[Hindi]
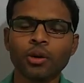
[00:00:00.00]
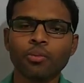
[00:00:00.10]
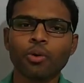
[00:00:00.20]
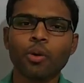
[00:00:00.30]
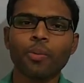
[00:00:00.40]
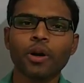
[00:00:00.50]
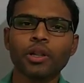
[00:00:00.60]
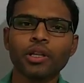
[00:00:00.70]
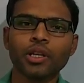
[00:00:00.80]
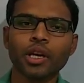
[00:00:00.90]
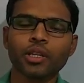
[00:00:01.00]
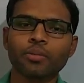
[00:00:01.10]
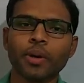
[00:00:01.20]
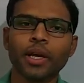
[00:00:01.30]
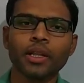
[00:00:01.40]
प्रॉपरली
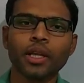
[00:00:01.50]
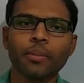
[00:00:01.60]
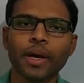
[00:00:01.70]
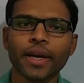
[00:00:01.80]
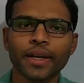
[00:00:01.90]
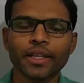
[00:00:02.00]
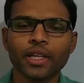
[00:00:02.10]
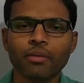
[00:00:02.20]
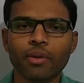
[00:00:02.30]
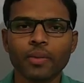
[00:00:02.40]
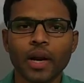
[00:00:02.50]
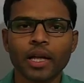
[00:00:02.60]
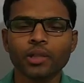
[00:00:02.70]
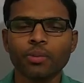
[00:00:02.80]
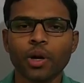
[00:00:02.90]
एक्सप्लेन द मैकेनिज्म ऑफ
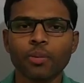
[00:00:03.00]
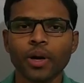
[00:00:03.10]
ट्रांसफर ऑफ